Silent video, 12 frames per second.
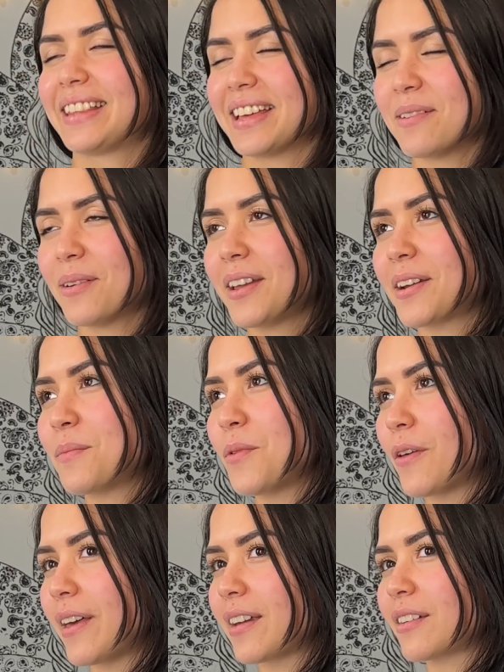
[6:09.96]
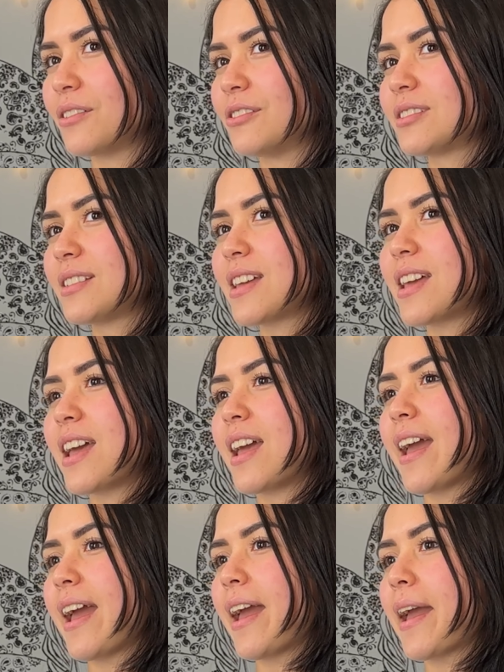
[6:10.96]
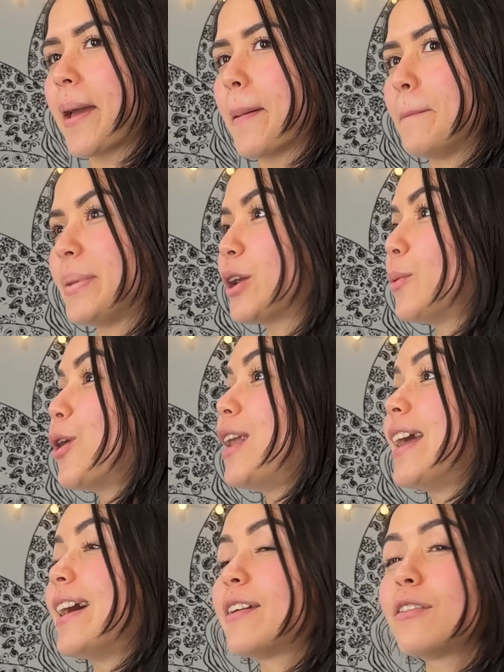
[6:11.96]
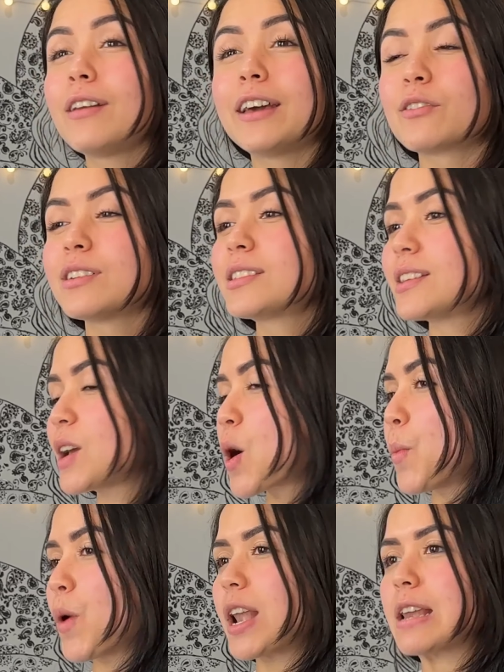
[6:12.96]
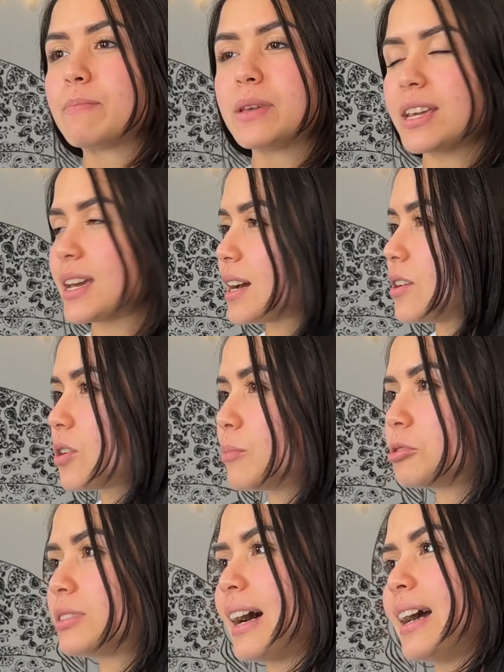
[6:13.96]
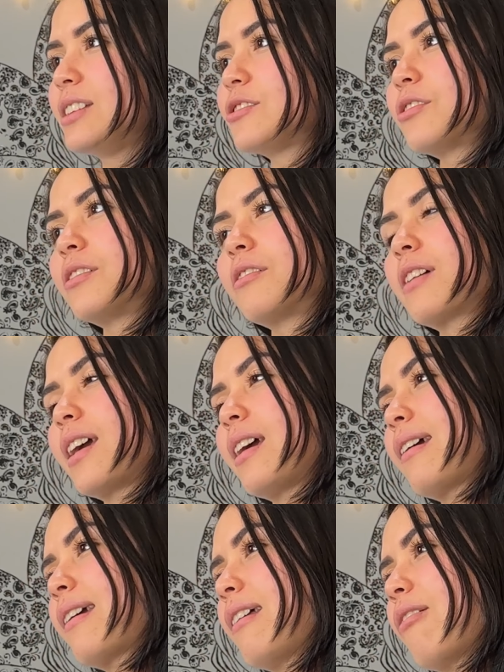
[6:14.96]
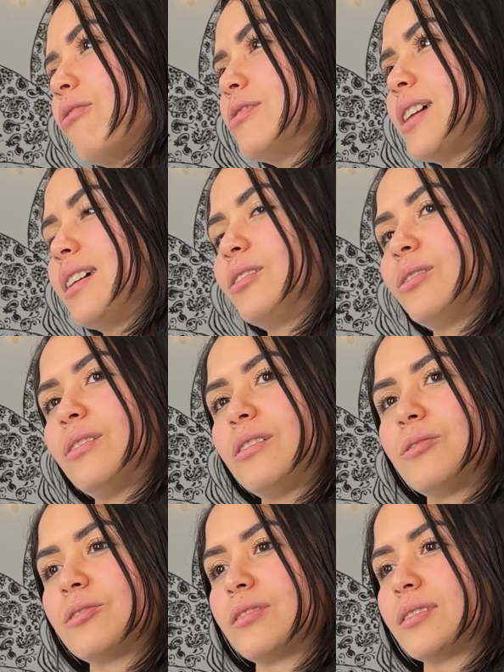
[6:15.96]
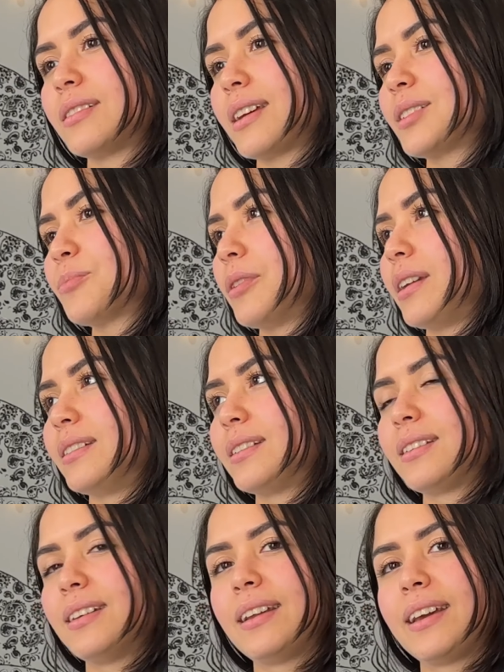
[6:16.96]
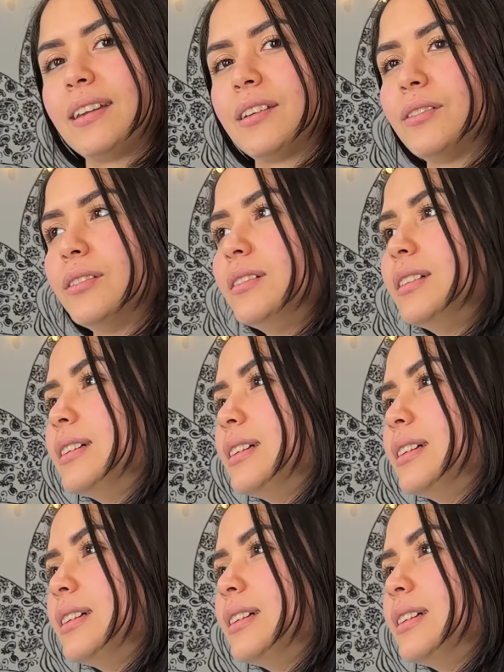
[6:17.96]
tiene boleros modernos. Em, pero bolero, bolero así como el viejo, como tal, yo creo que, que no. Ya todos los exponentes del género